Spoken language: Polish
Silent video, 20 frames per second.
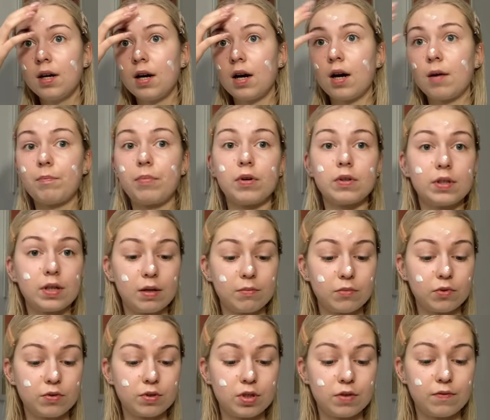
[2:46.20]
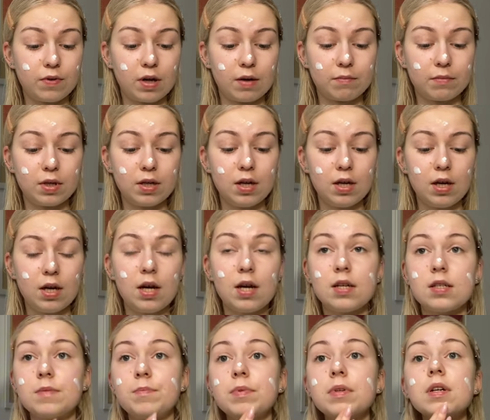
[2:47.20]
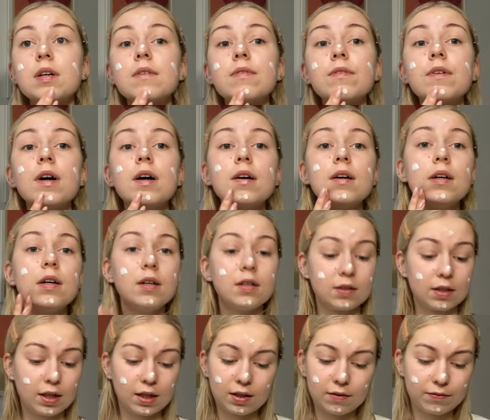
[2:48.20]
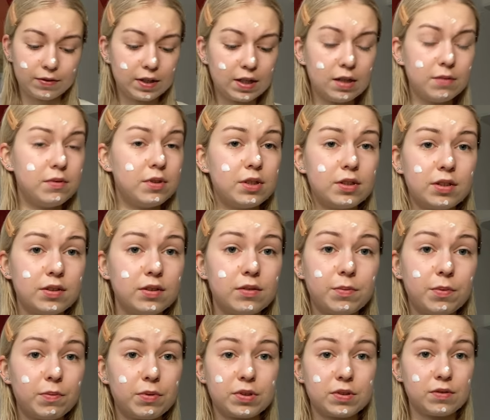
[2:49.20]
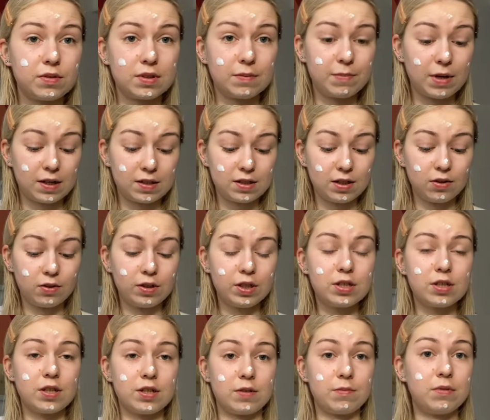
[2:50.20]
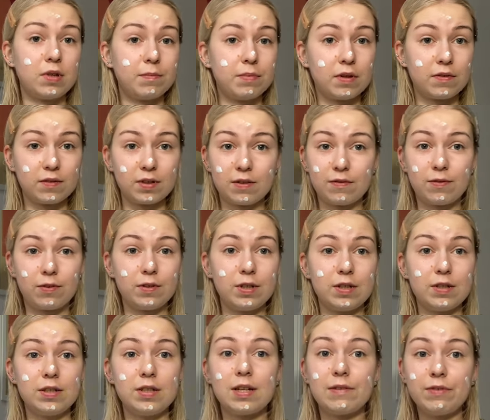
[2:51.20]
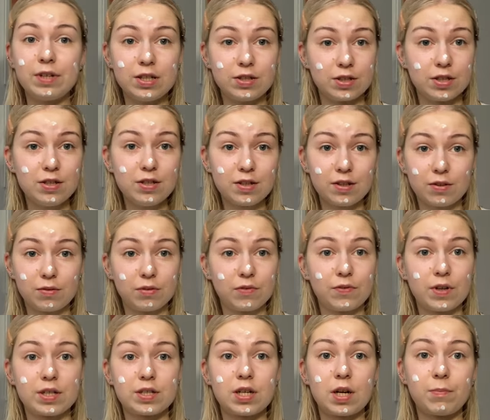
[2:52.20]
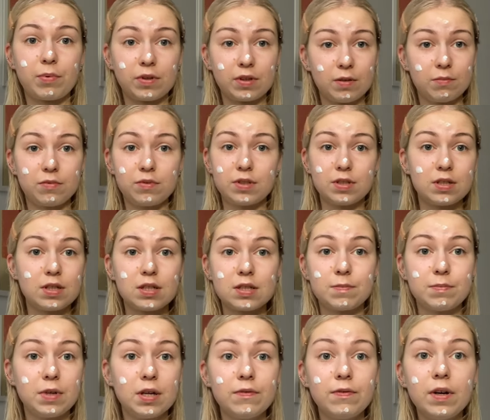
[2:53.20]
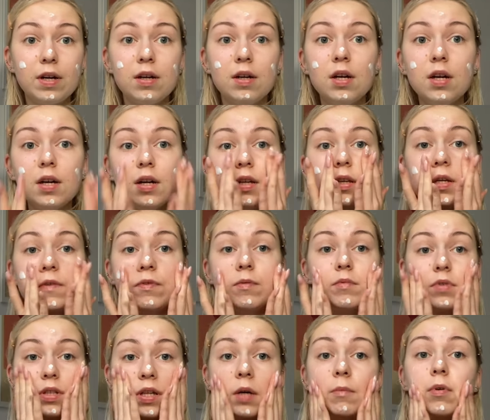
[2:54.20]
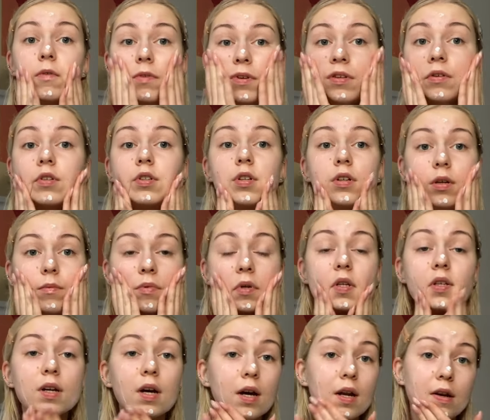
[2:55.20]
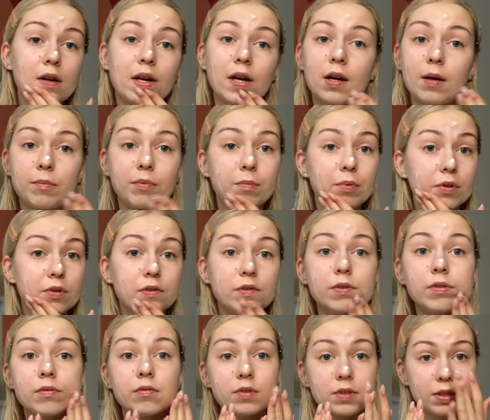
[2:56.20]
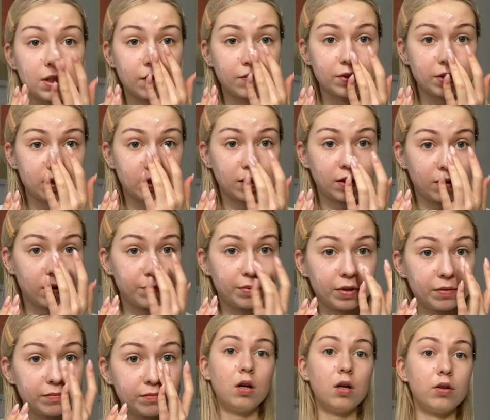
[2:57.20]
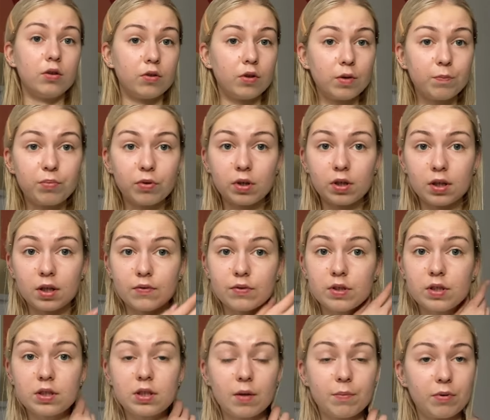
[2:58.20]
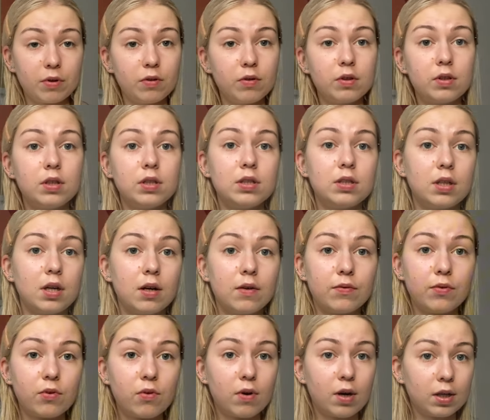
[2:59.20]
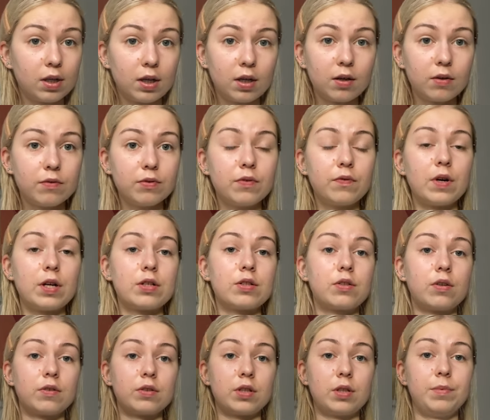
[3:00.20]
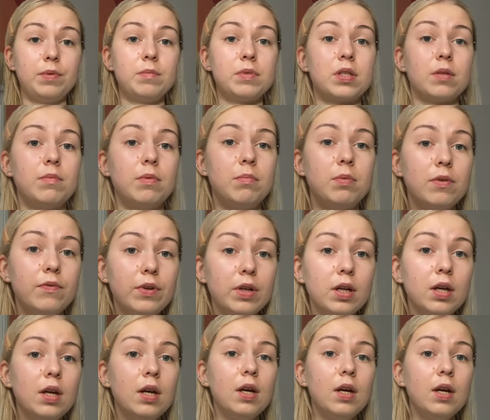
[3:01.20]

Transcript: a potem używam SPF-a. Tak wydaje mi się, że to po prostu jest bardziej logiczne, żeby najpierw nawilżyć tą twarz, a potem użyć SPF-a. Nie wiem, czy tak powinno się robić, ale ja po prostu zawsze tak robię. No i póki te wszystkie produkty się wchłaniają w twarz, to zrobimy sobie brwi.